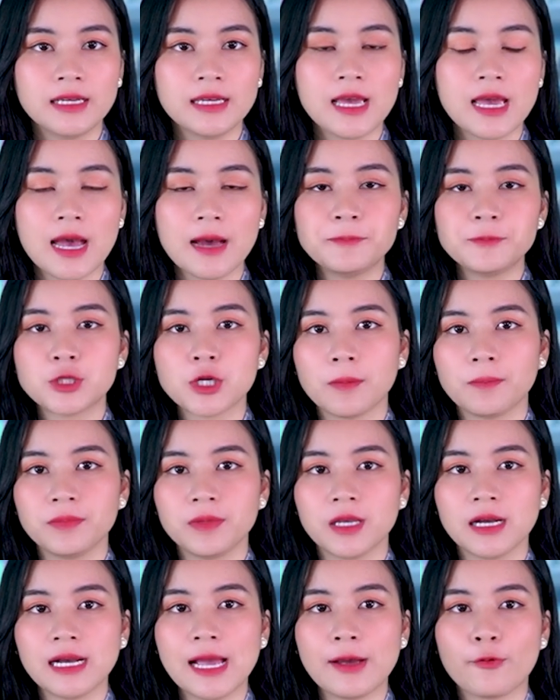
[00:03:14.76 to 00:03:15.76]
Kiev
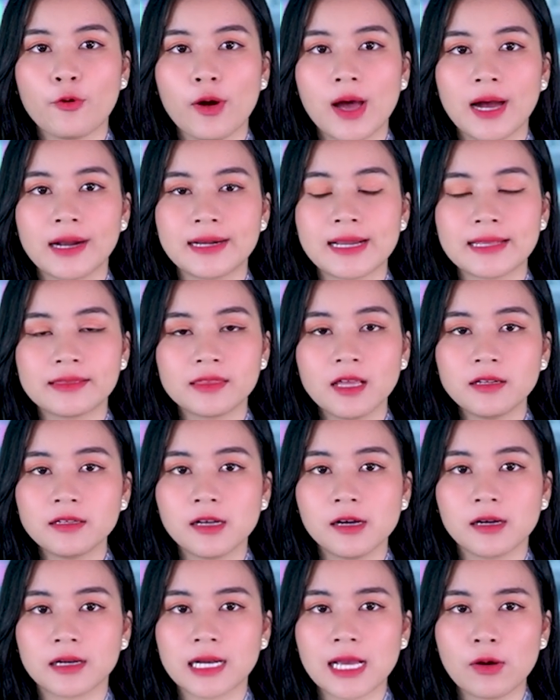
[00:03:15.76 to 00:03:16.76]
trong những ngày qua đã
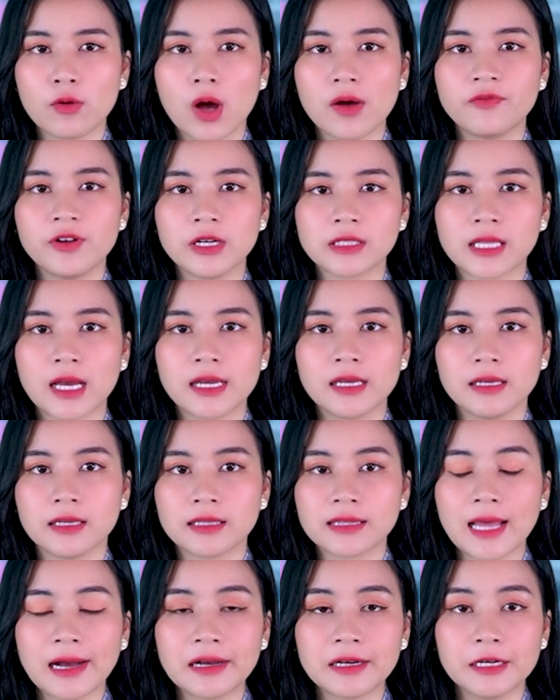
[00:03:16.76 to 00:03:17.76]
tích cực kêu gọi phương Tây
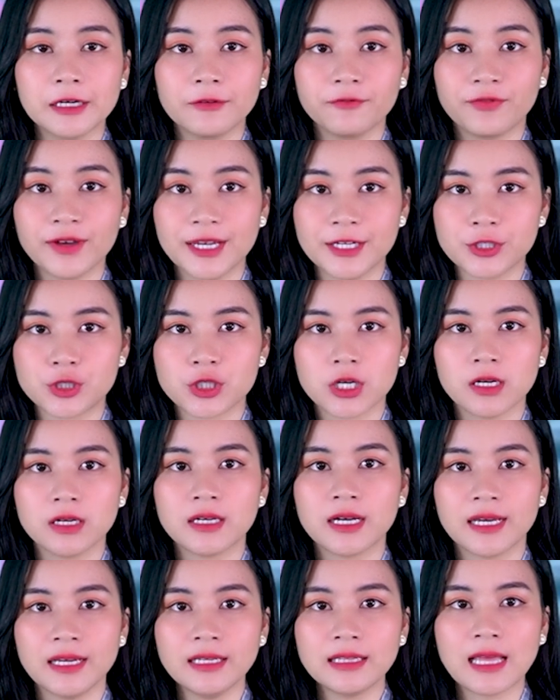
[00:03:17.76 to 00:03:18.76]
tăng cường viện trợ
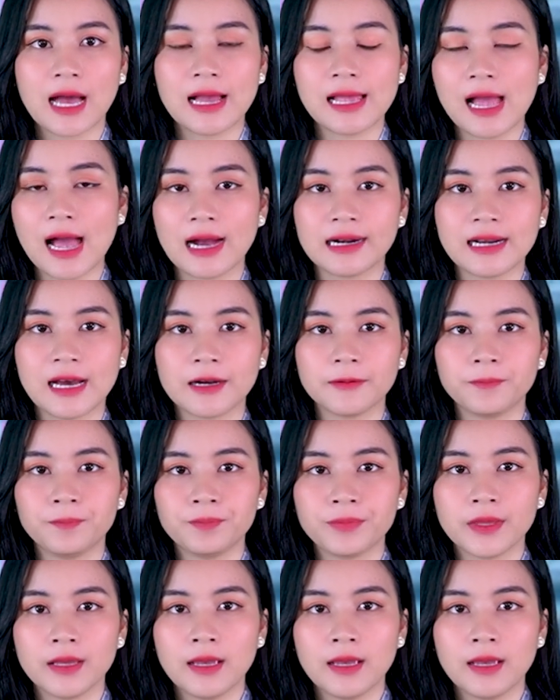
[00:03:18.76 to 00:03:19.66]
khí tài hạng nặng.